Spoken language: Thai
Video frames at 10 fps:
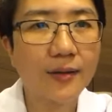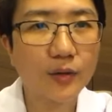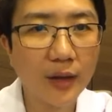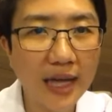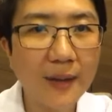
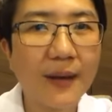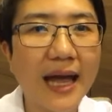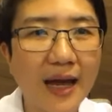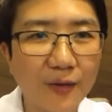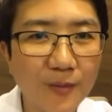ตัวเองไป
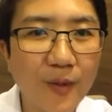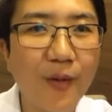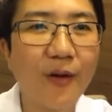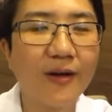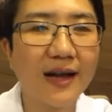หาคุณหมอ
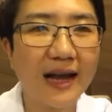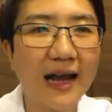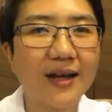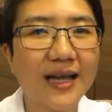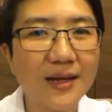นะคะ
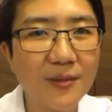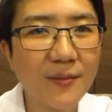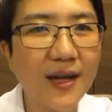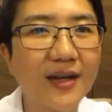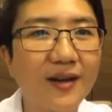ถ้ายังไม่
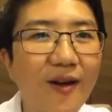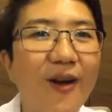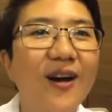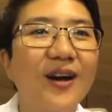เป็นก็